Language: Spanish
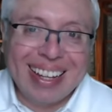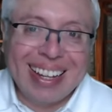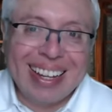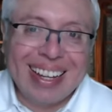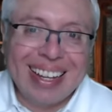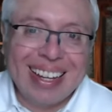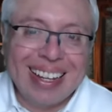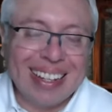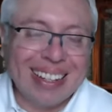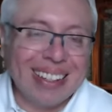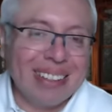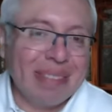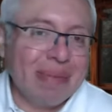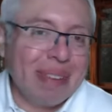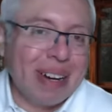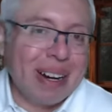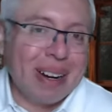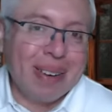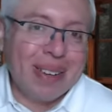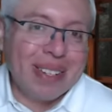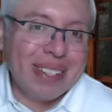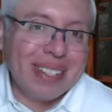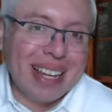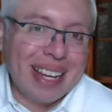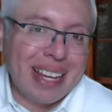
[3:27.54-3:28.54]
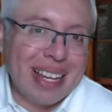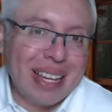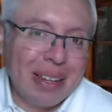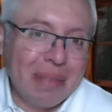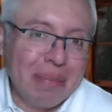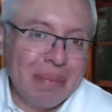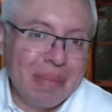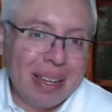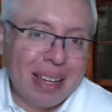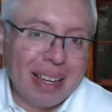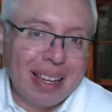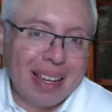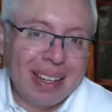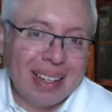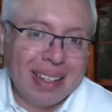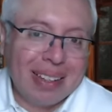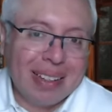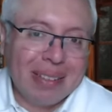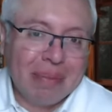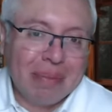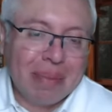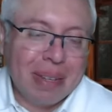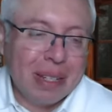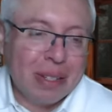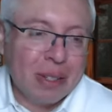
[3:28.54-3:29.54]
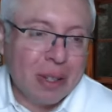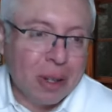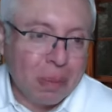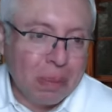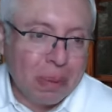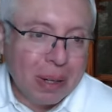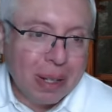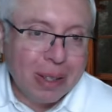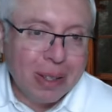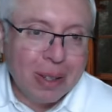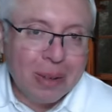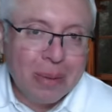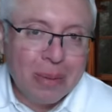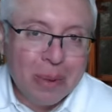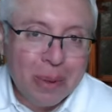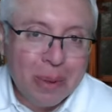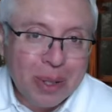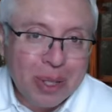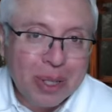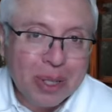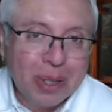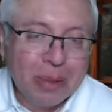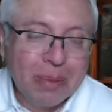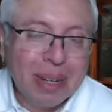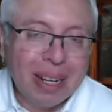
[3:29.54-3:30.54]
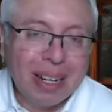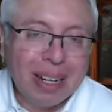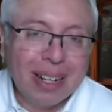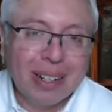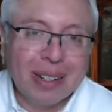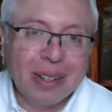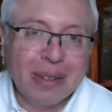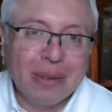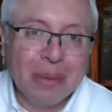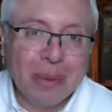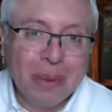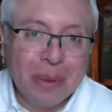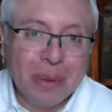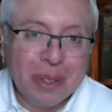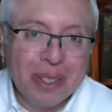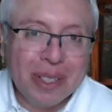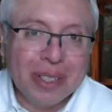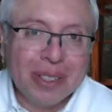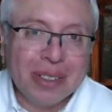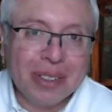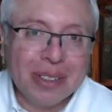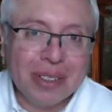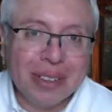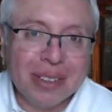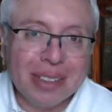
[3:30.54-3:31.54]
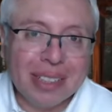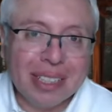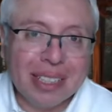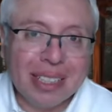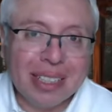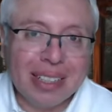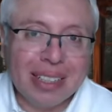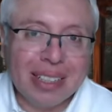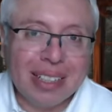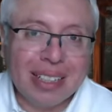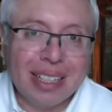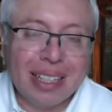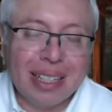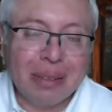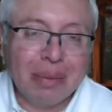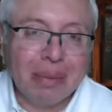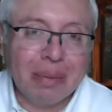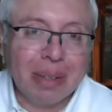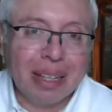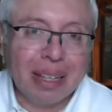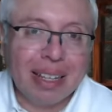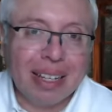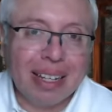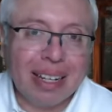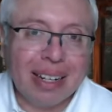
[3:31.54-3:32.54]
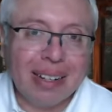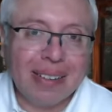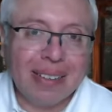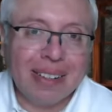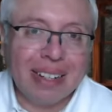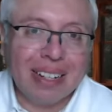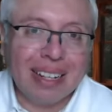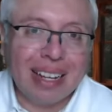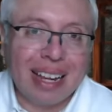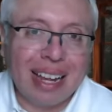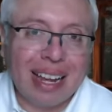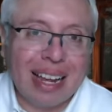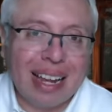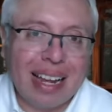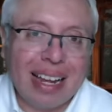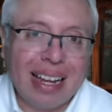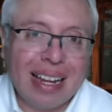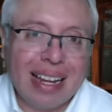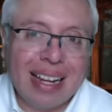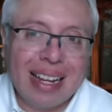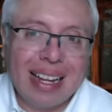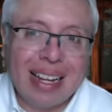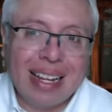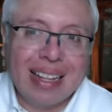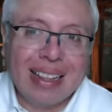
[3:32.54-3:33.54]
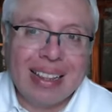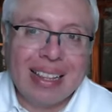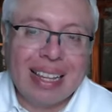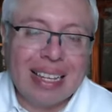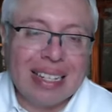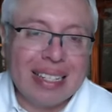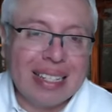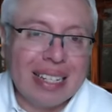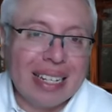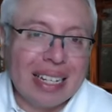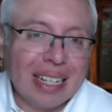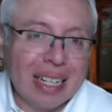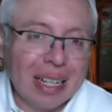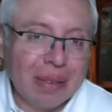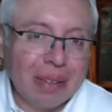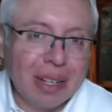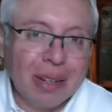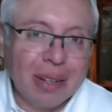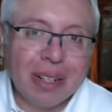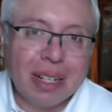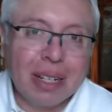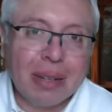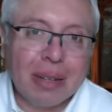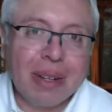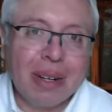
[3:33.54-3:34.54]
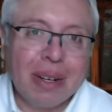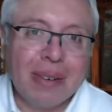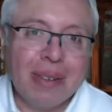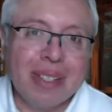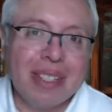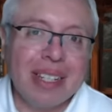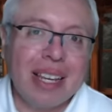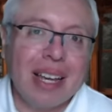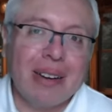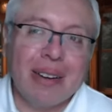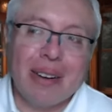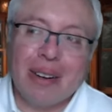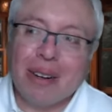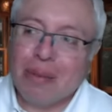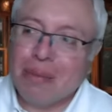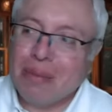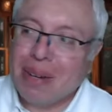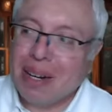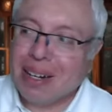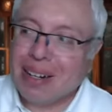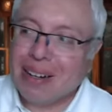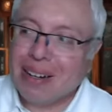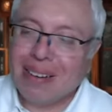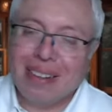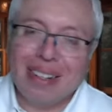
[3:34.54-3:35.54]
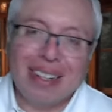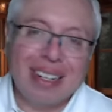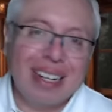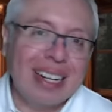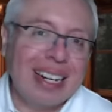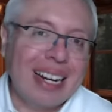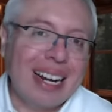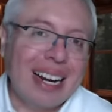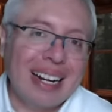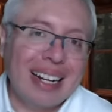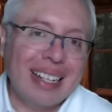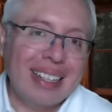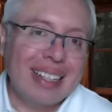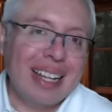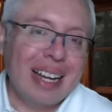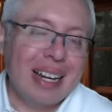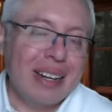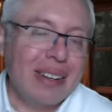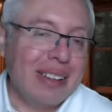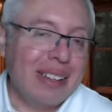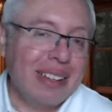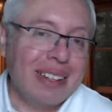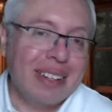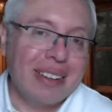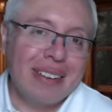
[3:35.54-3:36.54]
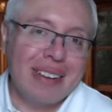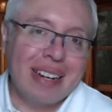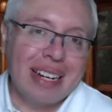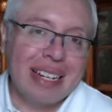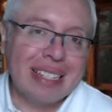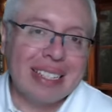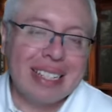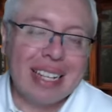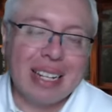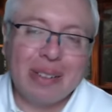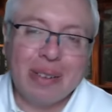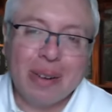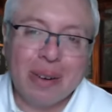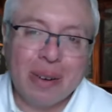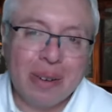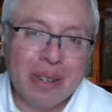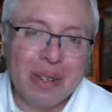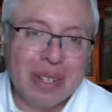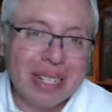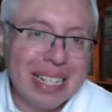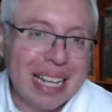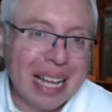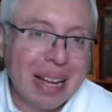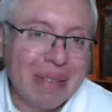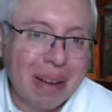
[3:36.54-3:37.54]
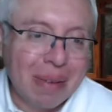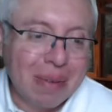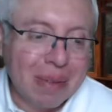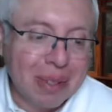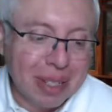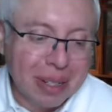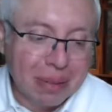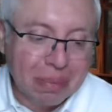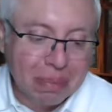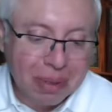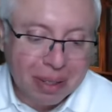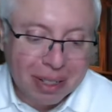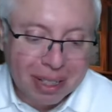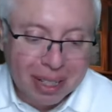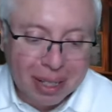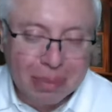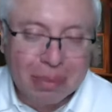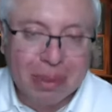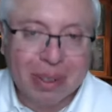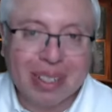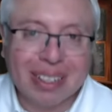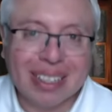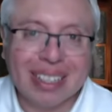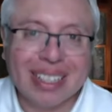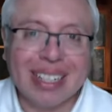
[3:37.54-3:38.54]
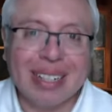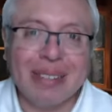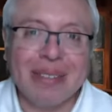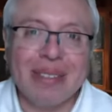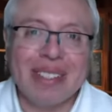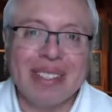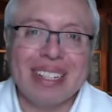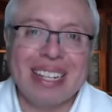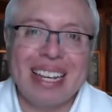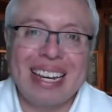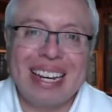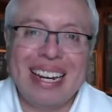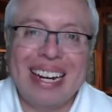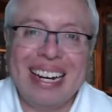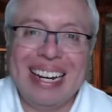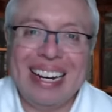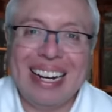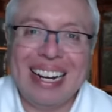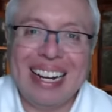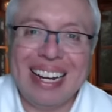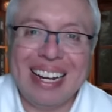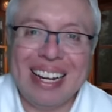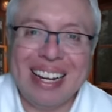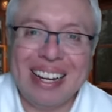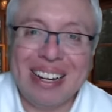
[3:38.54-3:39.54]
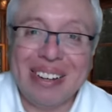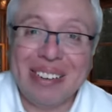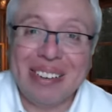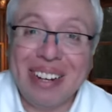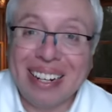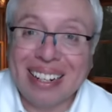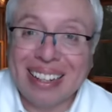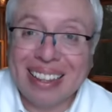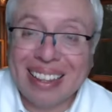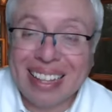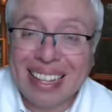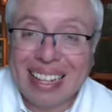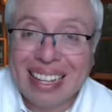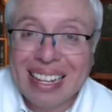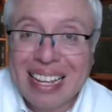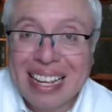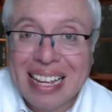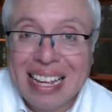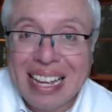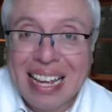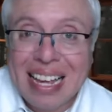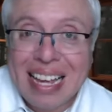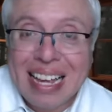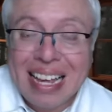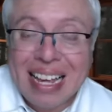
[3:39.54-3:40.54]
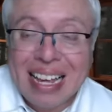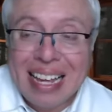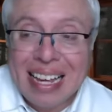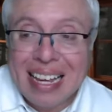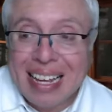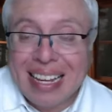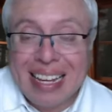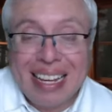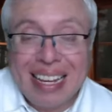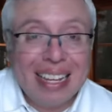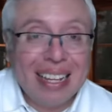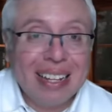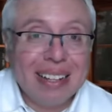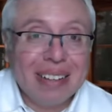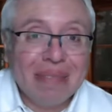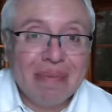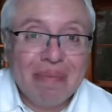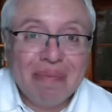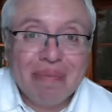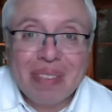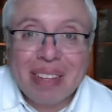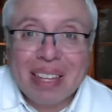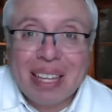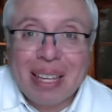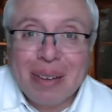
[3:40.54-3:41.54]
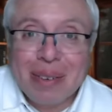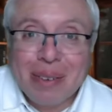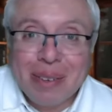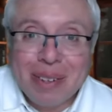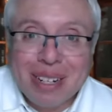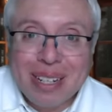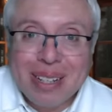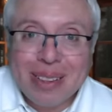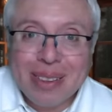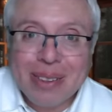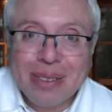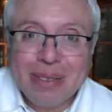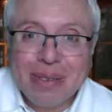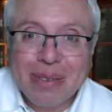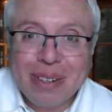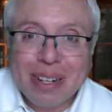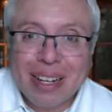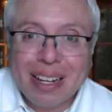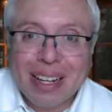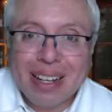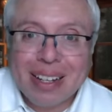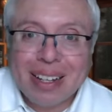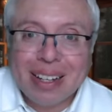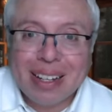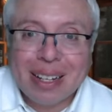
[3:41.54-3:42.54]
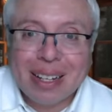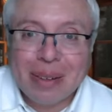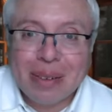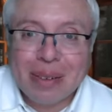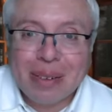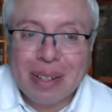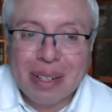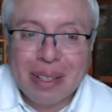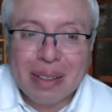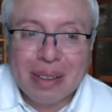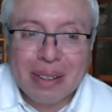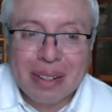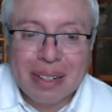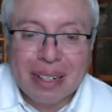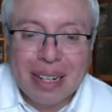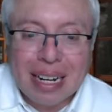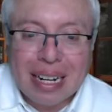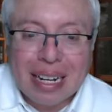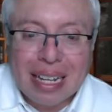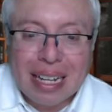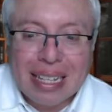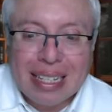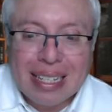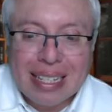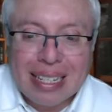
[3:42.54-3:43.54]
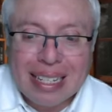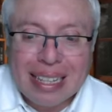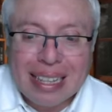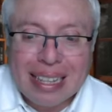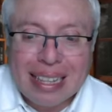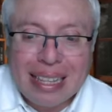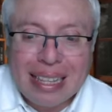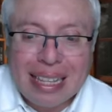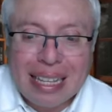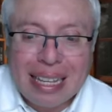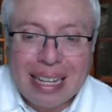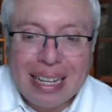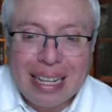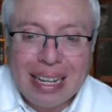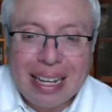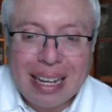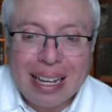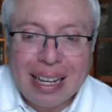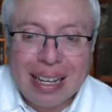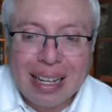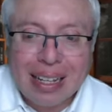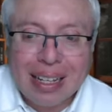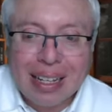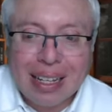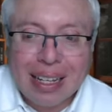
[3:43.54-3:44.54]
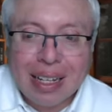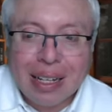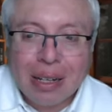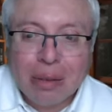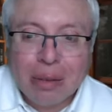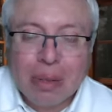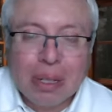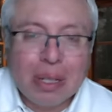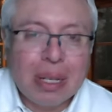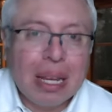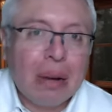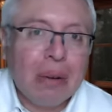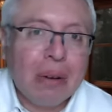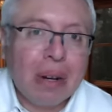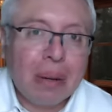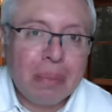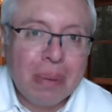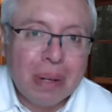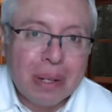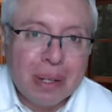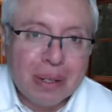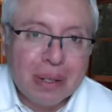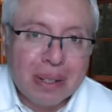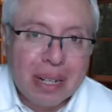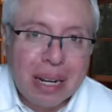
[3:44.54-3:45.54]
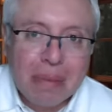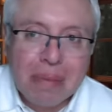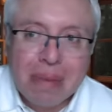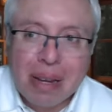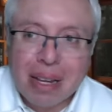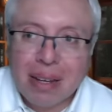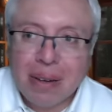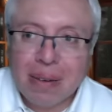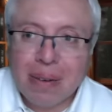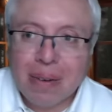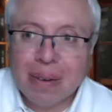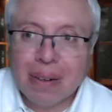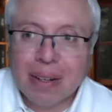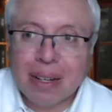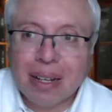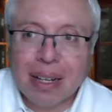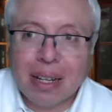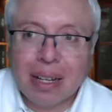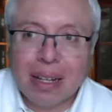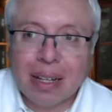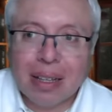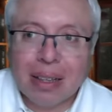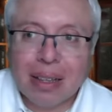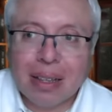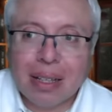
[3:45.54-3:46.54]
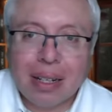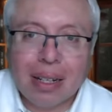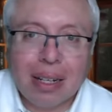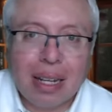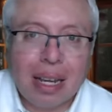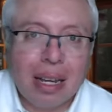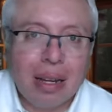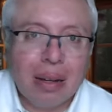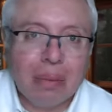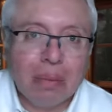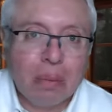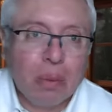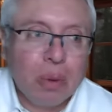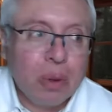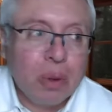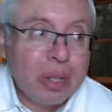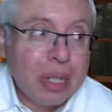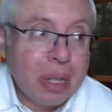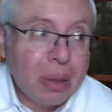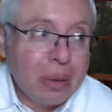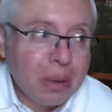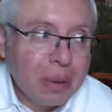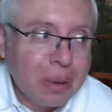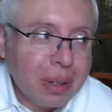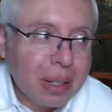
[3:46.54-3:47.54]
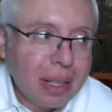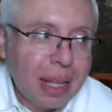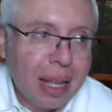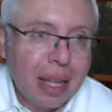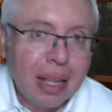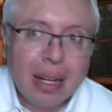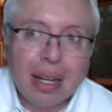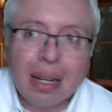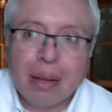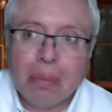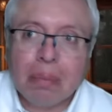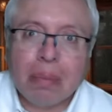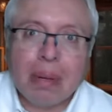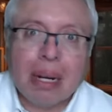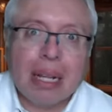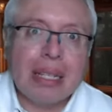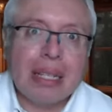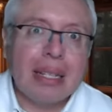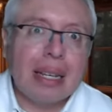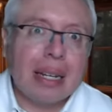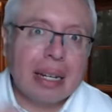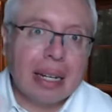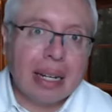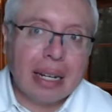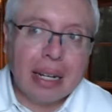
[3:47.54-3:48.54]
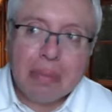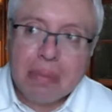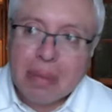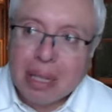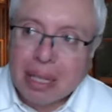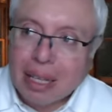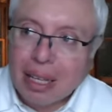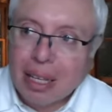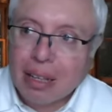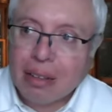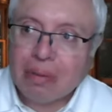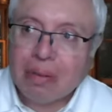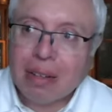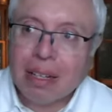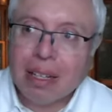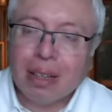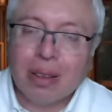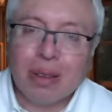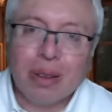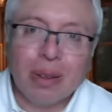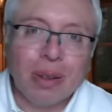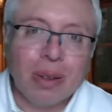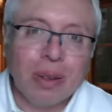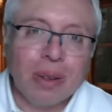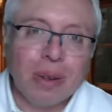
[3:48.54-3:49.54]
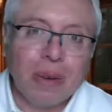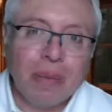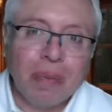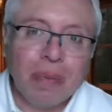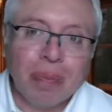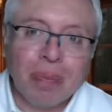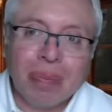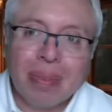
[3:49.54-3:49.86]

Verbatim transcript: Eh, verlos ahí me, me sorprendió mucho, me alegró mucho y me dijeron que desde que vieron que me anunciaron, lo marcaban en el calendario y dijeron, esta no nos la vamos a perder porque tenemos que ir a oírte. Y qué bonito fue, qué bonito en realidad sentí que pues era una persona mayor que tenía mucha autoridad en la empresa, que era mi jefe y todo.